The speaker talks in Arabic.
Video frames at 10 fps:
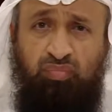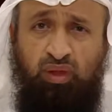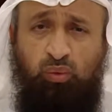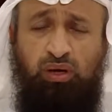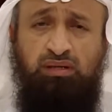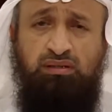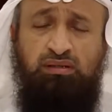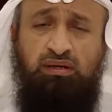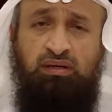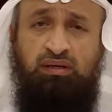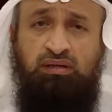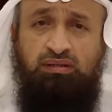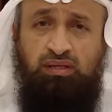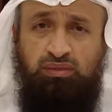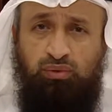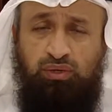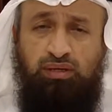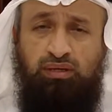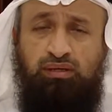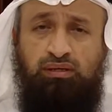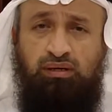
وأن يرزقنا